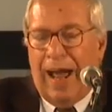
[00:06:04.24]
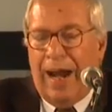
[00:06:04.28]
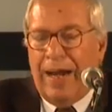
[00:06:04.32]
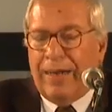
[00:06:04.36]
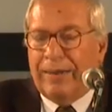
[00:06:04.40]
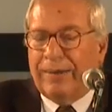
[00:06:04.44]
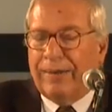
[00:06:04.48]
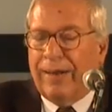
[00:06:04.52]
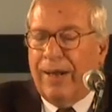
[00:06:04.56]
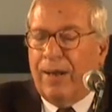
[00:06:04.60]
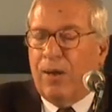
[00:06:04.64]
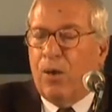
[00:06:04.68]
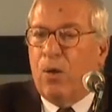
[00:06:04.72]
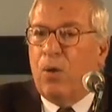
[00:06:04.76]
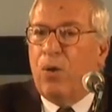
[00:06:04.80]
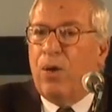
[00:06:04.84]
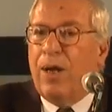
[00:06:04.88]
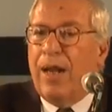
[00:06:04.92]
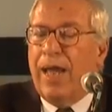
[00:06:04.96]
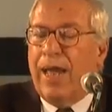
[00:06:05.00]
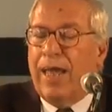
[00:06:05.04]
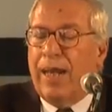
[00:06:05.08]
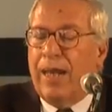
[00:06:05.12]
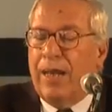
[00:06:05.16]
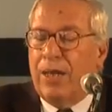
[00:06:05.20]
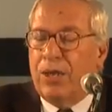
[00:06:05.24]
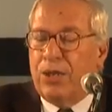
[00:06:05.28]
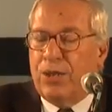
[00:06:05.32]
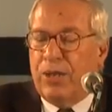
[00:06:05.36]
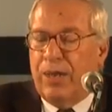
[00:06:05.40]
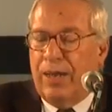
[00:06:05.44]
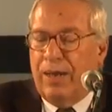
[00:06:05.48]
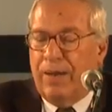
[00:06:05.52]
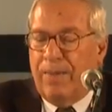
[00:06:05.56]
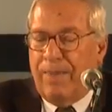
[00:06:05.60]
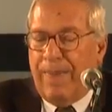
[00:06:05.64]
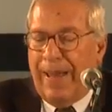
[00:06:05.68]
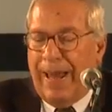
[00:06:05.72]
altri
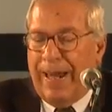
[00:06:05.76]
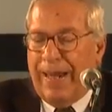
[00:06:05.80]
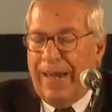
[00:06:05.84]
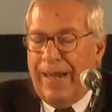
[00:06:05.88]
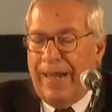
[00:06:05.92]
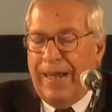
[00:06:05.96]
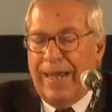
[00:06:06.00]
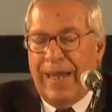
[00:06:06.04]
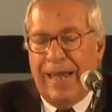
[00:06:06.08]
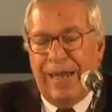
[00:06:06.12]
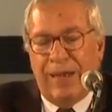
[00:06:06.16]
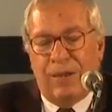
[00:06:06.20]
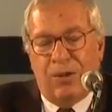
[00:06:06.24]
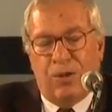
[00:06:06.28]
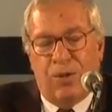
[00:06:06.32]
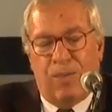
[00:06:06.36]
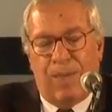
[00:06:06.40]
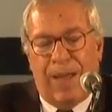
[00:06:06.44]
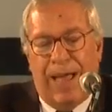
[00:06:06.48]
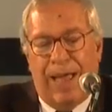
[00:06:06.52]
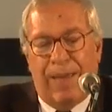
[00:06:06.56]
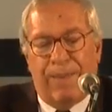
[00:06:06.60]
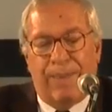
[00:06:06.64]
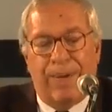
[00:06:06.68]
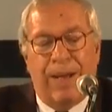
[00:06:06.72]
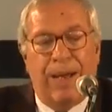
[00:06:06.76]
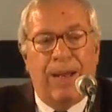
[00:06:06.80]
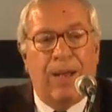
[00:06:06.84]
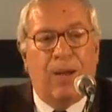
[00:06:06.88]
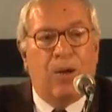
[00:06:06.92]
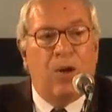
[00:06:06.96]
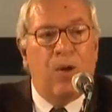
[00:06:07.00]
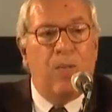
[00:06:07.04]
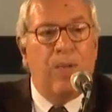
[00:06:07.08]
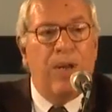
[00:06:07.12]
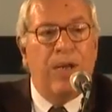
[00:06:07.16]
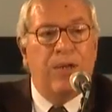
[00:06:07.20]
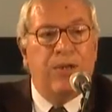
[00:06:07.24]
collerici, ribelli e
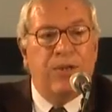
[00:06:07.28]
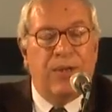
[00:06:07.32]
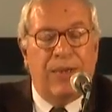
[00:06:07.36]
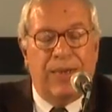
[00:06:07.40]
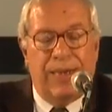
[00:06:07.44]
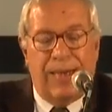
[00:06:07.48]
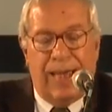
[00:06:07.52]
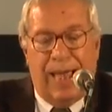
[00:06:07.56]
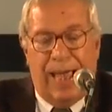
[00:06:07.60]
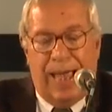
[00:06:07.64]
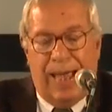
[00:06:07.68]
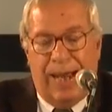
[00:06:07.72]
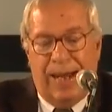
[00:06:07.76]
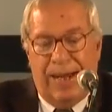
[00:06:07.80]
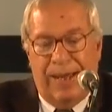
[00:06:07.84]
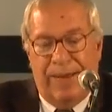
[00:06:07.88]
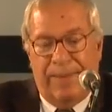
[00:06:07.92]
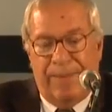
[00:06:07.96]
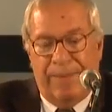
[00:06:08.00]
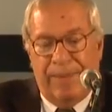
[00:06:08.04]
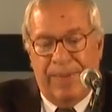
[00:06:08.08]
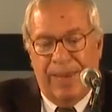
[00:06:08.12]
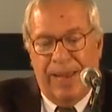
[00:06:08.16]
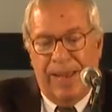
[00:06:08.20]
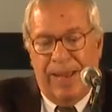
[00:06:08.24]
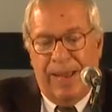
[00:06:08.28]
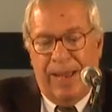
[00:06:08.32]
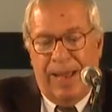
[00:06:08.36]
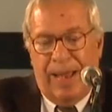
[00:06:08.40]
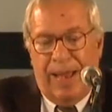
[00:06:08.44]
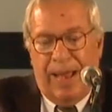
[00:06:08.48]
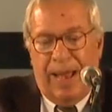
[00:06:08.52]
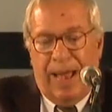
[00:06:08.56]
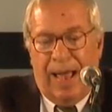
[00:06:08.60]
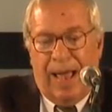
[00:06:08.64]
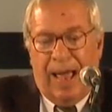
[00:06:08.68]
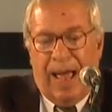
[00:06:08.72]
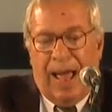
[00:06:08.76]
indomabili come il cinghiale,
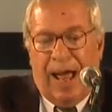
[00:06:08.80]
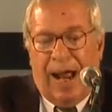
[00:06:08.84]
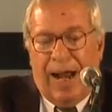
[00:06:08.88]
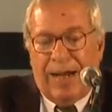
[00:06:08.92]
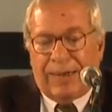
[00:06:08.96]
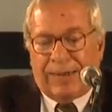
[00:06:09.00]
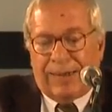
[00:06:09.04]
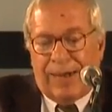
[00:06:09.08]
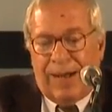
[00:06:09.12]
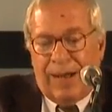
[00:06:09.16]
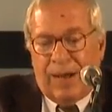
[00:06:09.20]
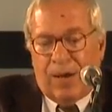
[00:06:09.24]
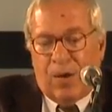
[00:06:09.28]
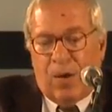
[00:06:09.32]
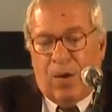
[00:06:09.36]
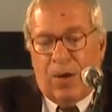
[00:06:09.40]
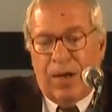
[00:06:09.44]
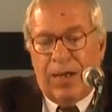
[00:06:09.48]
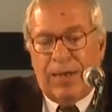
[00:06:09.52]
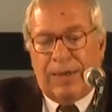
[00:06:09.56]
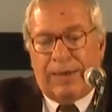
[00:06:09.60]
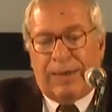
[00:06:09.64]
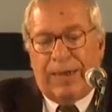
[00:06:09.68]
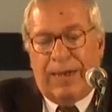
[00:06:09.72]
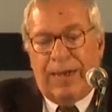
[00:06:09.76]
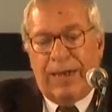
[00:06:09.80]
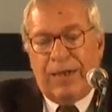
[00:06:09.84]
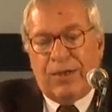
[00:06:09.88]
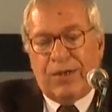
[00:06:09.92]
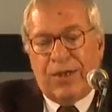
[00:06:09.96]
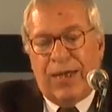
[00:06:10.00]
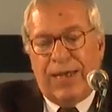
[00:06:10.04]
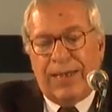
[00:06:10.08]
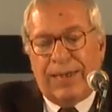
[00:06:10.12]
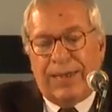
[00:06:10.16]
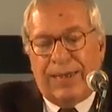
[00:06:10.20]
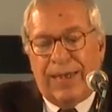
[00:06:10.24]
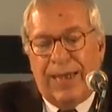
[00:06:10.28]
altri ancora
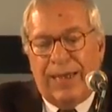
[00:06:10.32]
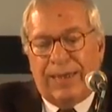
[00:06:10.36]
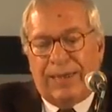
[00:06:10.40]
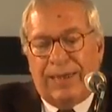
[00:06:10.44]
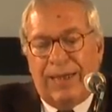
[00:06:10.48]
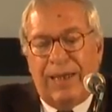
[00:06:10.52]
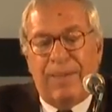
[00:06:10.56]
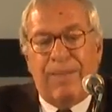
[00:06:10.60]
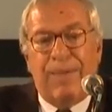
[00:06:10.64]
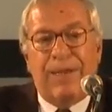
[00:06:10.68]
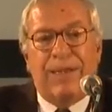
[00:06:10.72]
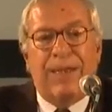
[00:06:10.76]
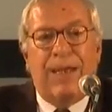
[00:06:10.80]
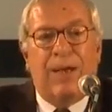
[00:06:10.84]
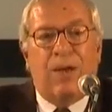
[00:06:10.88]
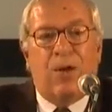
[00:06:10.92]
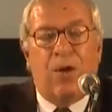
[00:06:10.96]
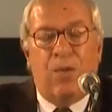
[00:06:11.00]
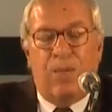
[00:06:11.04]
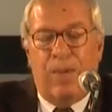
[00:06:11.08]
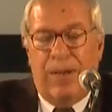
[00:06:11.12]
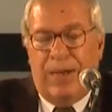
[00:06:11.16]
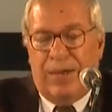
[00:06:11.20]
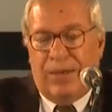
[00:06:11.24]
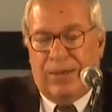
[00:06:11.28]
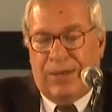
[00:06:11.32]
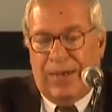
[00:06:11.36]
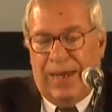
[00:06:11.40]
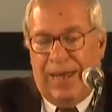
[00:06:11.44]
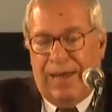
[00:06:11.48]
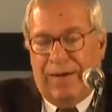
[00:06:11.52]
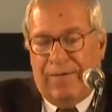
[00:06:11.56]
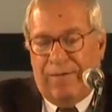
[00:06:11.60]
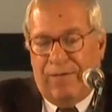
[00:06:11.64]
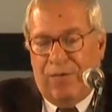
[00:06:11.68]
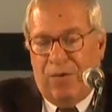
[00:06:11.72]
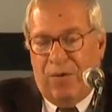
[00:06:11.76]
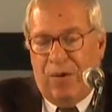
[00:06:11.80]
intelligenti e timidi come il
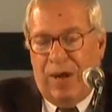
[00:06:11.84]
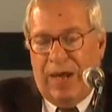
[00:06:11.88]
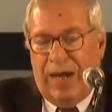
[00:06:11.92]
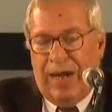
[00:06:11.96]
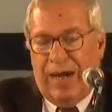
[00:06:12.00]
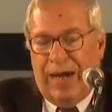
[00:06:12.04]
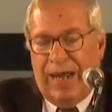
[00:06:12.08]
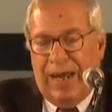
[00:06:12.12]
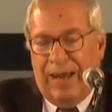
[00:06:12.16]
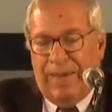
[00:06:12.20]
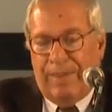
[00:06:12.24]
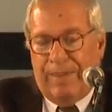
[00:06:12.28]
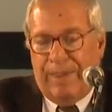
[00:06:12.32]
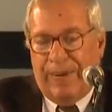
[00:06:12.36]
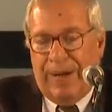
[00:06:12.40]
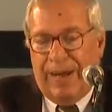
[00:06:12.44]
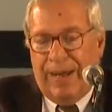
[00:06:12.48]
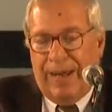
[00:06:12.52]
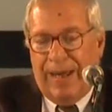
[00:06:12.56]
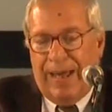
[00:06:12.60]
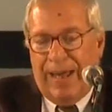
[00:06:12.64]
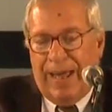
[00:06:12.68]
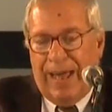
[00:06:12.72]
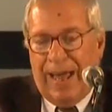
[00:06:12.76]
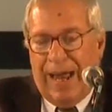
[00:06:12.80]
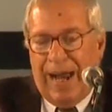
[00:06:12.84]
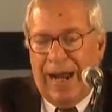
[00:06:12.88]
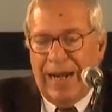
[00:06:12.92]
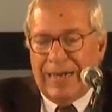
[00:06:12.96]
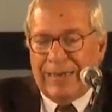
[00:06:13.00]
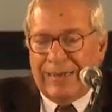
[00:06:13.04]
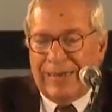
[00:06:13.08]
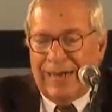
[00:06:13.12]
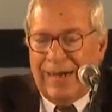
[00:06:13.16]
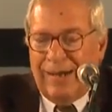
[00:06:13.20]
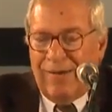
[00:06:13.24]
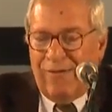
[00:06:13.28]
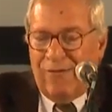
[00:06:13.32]
cervo e la lepre,
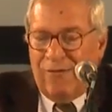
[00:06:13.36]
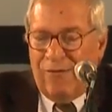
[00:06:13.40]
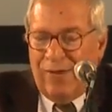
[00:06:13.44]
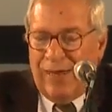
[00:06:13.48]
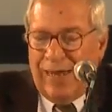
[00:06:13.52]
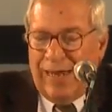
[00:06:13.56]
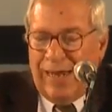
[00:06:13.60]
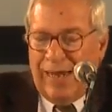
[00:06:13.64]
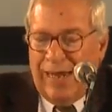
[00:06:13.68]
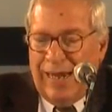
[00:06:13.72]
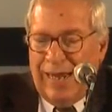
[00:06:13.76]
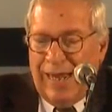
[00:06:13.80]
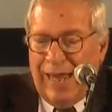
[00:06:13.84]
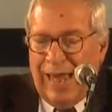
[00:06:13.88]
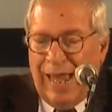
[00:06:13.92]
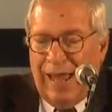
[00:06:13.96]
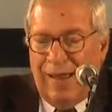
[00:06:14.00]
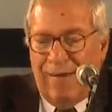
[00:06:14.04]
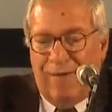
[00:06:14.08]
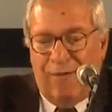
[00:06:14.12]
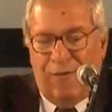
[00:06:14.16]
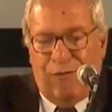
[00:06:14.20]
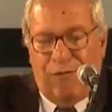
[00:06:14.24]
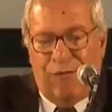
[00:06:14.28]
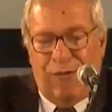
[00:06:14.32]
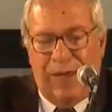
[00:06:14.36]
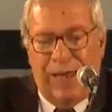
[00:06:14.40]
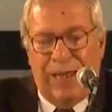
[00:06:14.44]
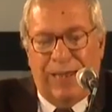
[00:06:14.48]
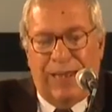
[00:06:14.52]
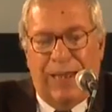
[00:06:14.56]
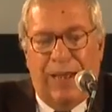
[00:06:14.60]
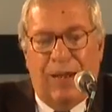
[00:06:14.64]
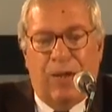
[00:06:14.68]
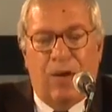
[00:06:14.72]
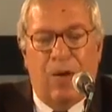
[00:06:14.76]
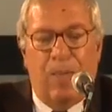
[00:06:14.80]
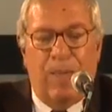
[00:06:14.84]
altri vili e
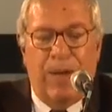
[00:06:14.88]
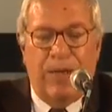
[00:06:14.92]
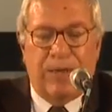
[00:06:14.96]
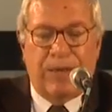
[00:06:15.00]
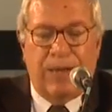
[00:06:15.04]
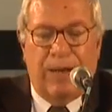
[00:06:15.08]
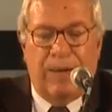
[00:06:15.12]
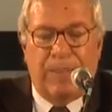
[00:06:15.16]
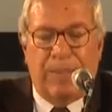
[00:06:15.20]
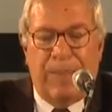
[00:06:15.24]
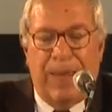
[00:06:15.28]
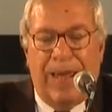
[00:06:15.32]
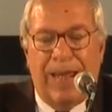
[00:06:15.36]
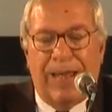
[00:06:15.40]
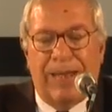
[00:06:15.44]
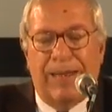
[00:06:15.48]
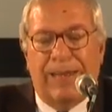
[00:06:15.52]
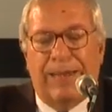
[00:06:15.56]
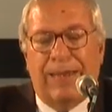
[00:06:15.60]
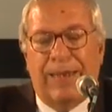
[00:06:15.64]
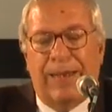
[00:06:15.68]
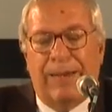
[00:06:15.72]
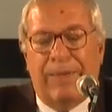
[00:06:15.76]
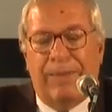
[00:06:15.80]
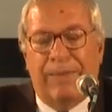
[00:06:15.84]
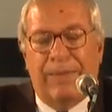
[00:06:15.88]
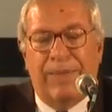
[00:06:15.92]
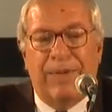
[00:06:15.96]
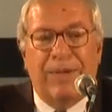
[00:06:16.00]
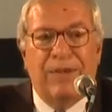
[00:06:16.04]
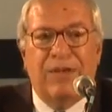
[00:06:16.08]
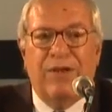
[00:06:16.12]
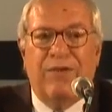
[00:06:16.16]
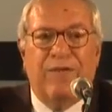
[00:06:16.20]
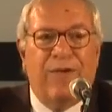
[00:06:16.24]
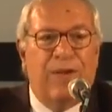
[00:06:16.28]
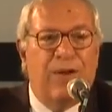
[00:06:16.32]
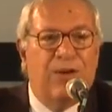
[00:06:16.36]
infidi come i serpenti,
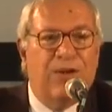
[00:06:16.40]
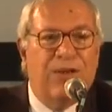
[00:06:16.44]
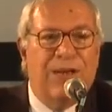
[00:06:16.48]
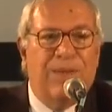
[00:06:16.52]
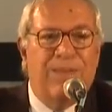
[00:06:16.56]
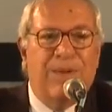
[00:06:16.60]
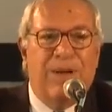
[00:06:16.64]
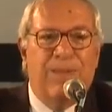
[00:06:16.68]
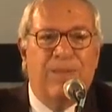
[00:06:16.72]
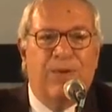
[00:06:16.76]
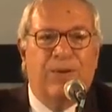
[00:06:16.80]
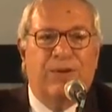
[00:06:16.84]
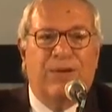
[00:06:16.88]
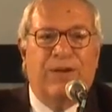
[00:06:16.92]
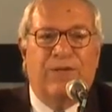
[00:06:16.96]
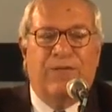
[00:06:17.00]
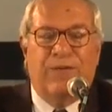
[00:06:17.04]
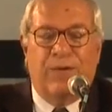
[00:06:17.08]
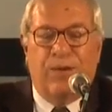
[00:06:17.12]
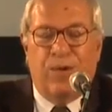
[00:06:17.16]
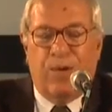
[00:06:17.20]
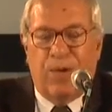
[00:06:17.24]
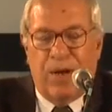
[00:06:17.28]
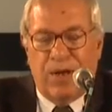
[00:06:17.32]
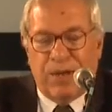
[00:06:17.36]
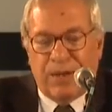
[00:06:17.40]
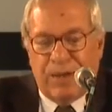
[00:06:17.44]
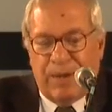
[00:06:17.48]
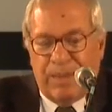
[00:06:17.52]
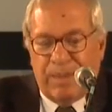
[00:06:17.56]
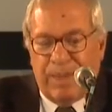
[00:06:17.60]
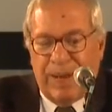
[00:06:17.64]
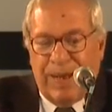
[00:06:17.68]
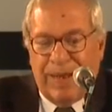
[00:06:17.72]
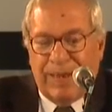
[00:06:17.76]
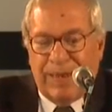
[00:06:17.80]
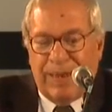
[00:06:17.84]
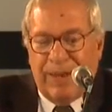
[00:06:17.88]
ci fanno sempre brutta figura i
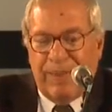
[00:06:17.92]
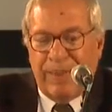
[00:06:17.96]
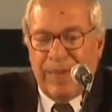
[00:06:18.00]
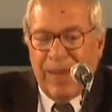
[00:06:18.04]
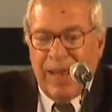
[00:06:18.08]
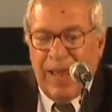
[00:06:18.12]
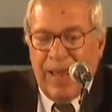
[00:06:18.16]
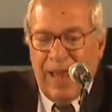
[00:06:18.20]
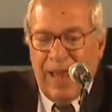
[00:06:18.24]
serpenti,